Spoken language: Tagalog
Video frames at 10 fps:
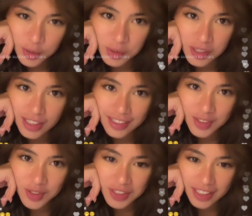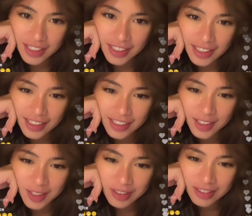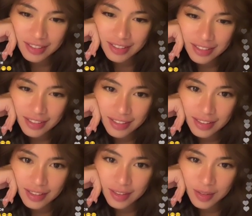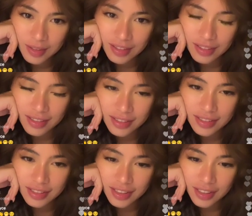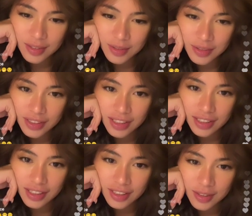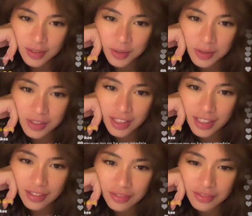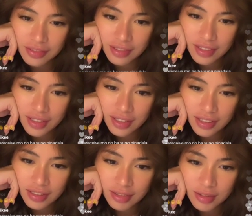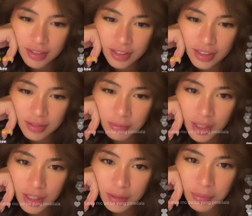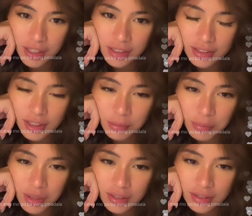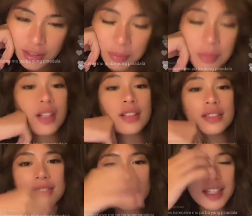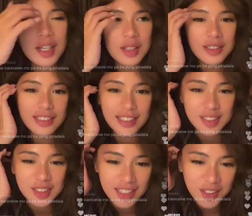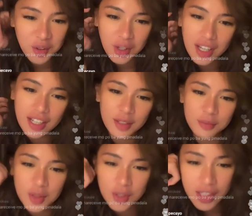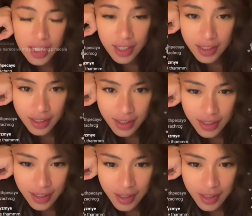just wanted to say hi because I don't think I can go live tonight. Bakit parang sunburn ka, Mars? Kasi kung alam nyo lang,